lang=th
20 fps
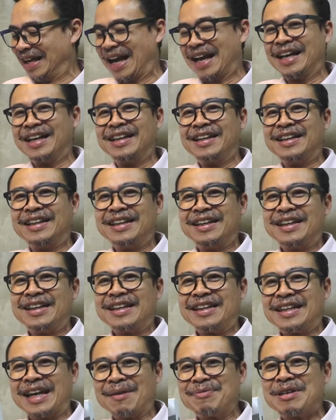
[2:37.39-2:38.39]
นะ
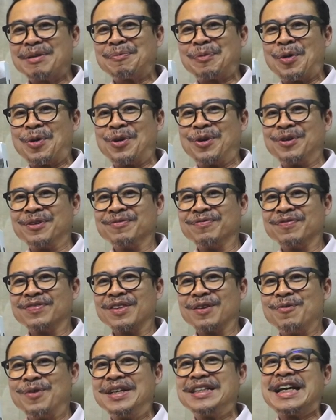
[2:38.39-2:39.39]
Capture Pro
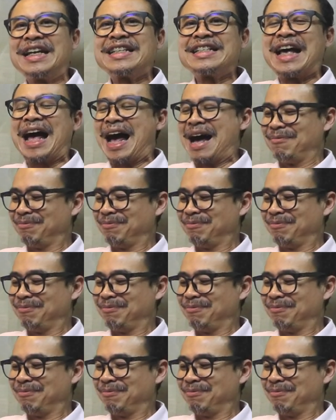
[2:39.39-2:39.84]
เวอร์ชัน 3